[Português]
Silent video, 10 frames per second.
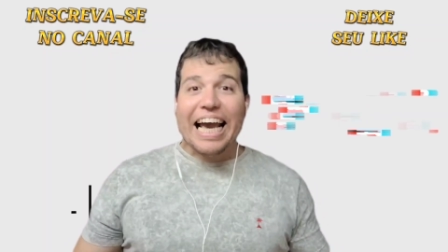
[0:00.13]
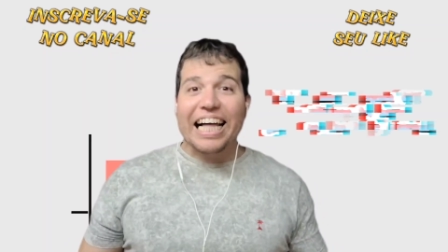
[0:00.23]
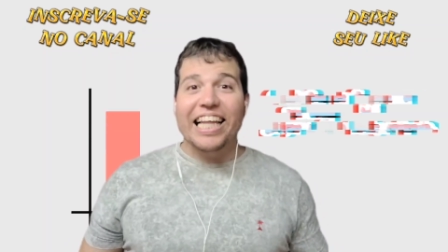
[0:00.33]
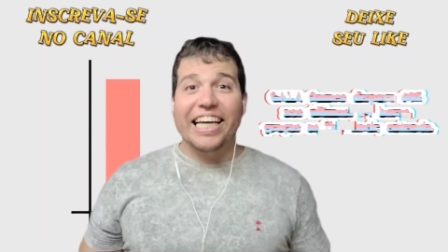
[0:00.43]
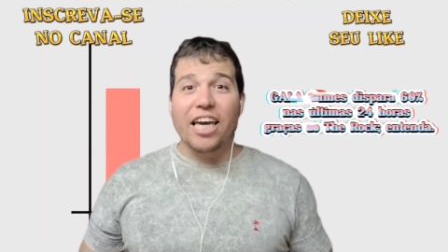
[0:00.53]

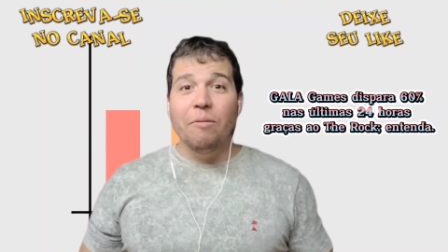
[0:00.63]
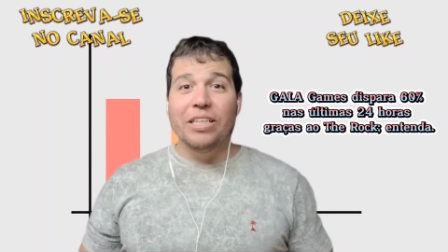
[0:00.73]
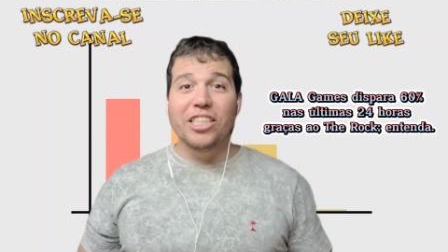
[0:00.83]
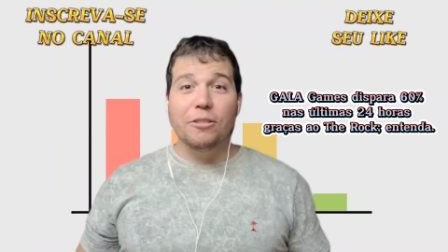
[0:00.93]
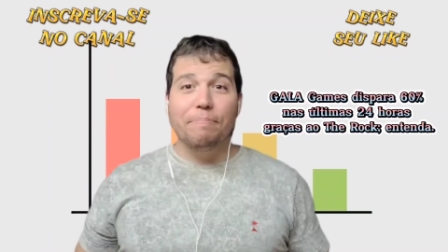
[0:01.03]
Gala
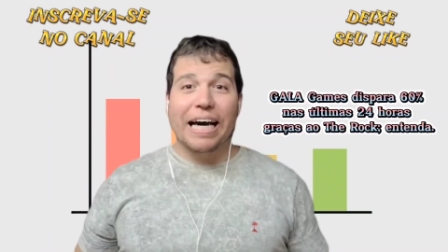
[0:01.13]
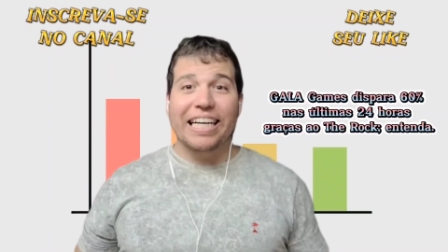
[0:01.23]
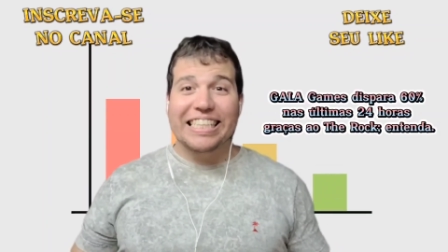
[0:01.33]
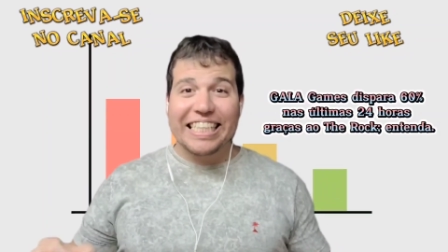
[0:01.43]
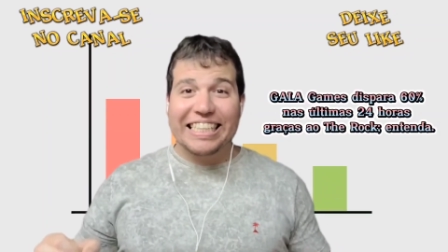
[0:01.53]
Game
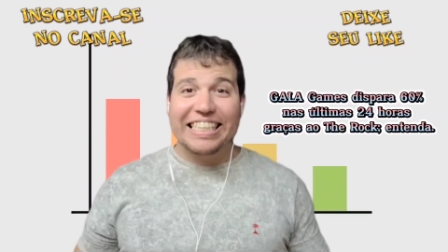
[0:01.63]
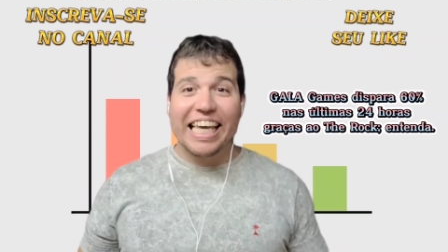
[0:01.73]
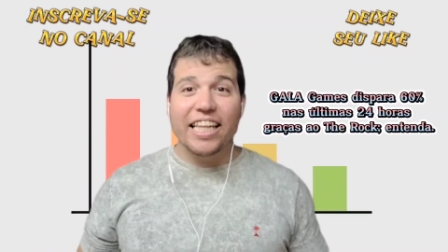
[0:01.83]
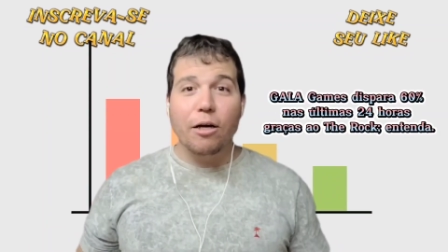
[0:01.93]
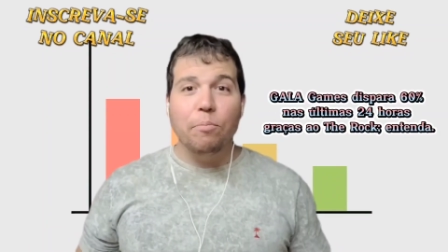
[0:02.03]
dispara
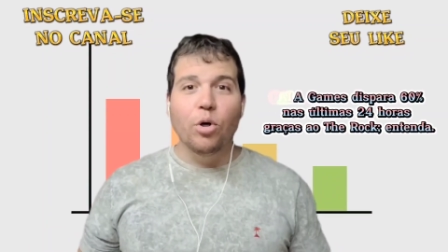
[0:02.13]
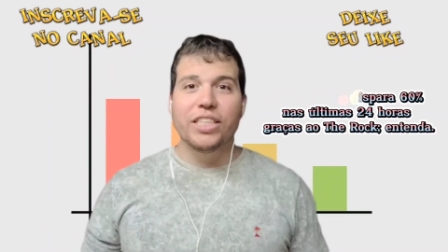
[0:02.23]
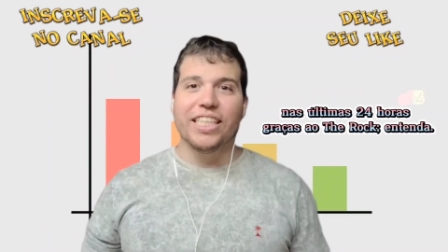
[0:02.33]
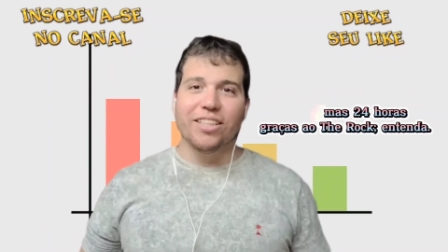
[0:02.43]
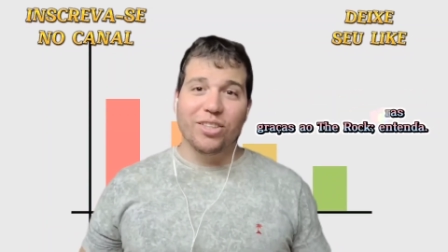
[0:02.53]

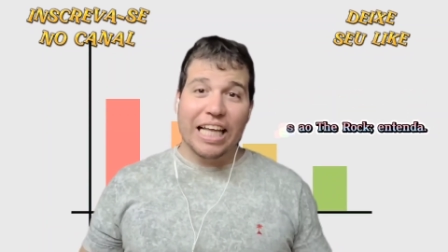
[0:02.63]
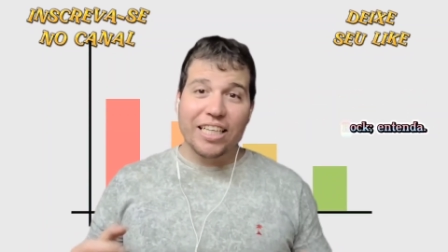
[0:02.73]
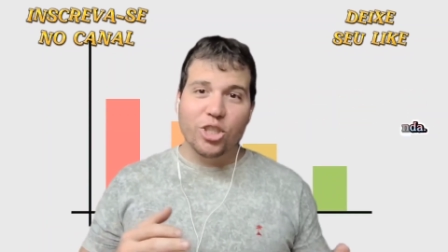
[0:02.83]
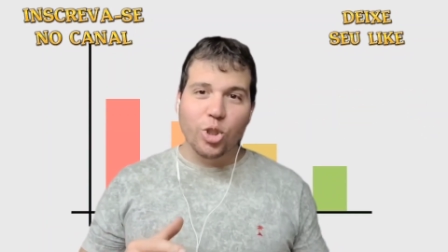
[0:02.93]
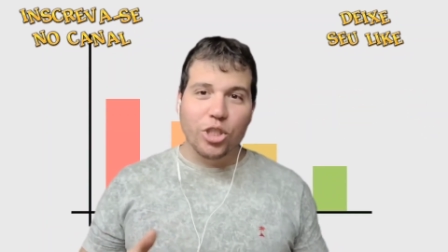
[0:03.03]
60%
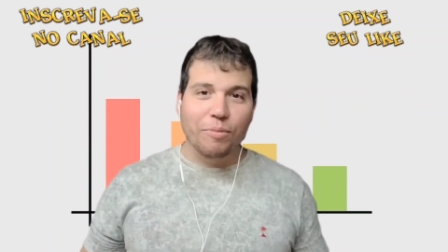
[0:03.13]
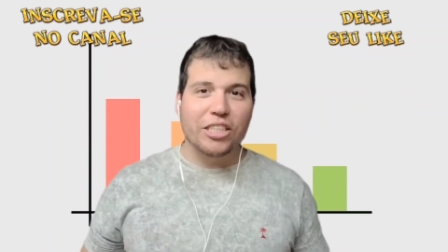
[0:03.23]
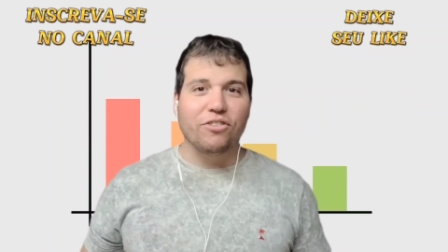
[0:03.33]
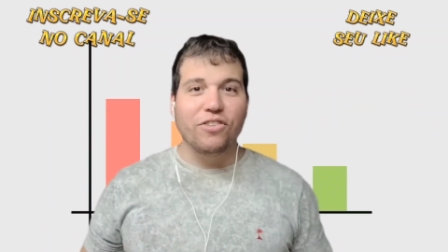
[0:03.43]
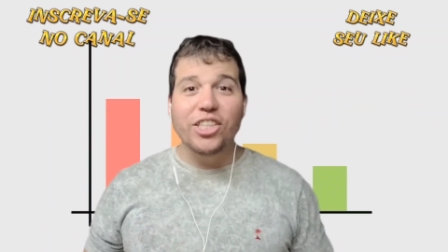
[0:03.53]
nas
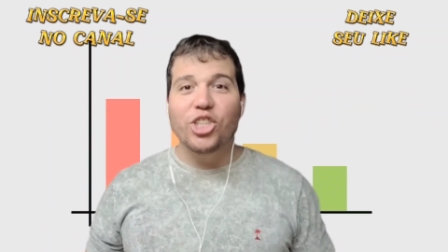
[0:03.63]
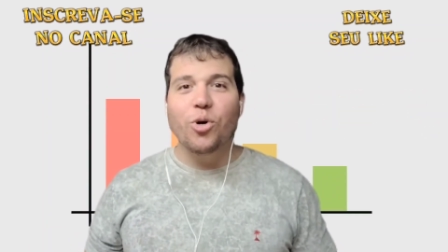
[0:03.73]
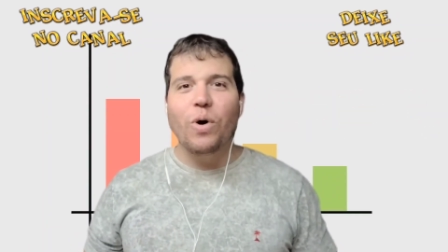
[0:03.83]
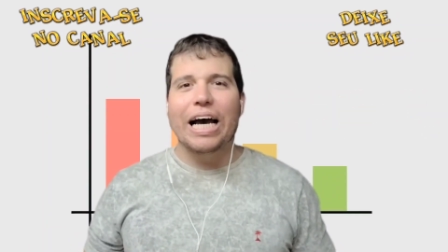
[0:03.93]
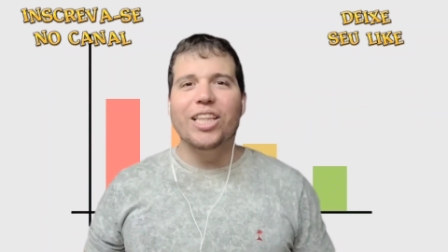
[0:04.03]
últimas
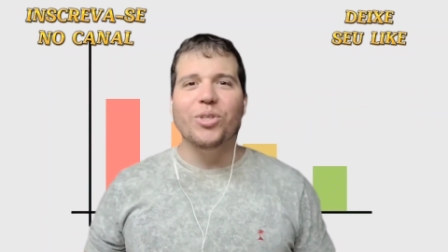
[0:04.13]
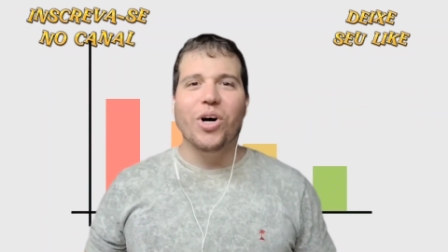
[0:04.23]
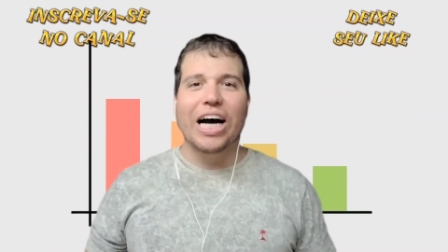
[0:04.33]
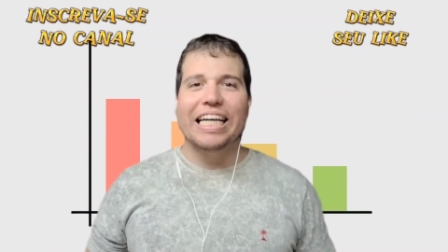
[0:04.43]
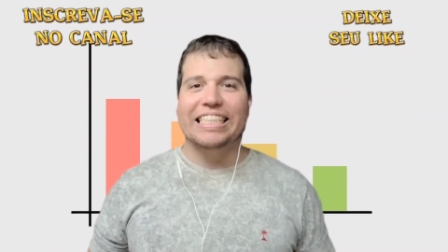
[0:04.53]
24
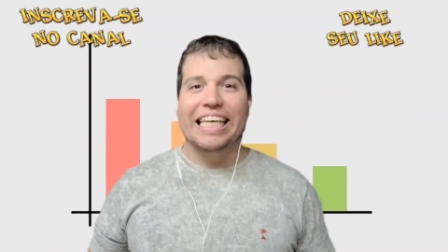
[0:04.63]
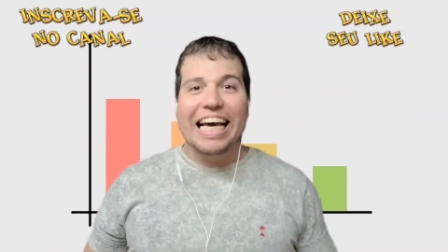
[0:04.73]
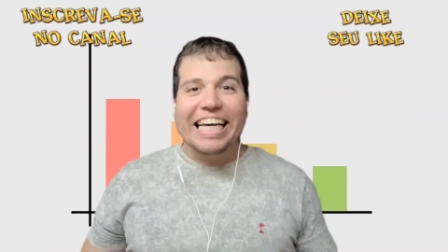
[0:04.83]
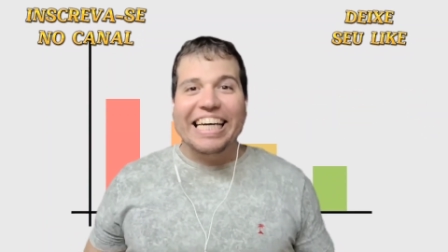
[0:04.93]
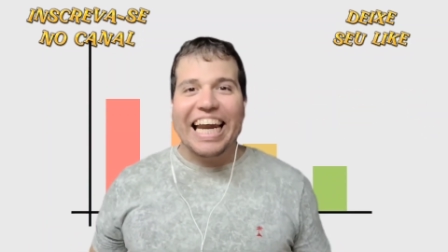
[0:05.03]
horas,
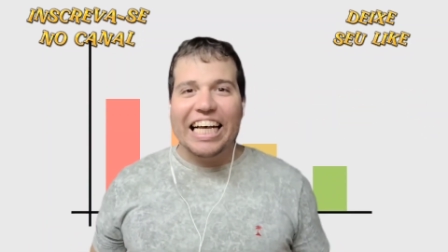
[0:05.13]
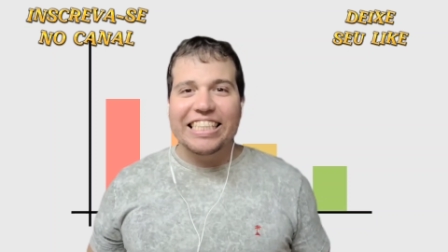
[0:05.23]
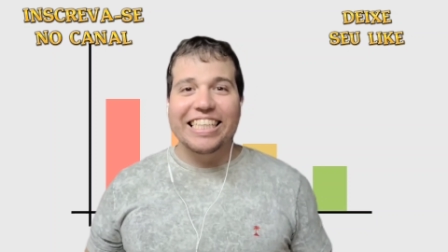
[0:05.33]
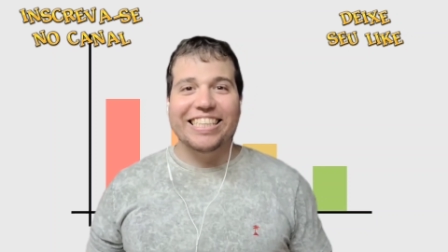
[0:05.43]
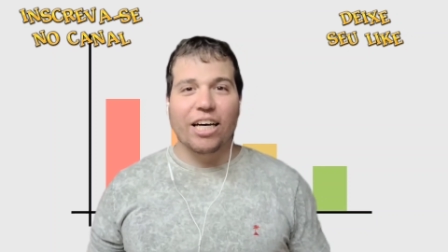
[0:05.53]

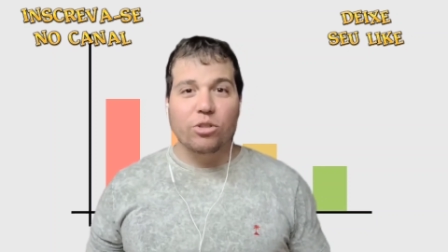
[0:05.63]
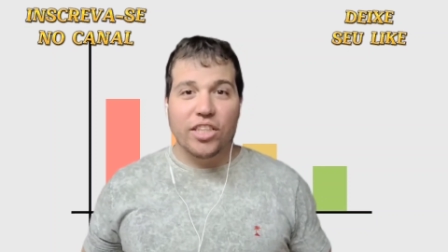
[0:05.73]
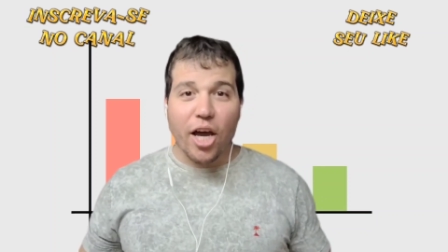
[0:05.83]
graças ao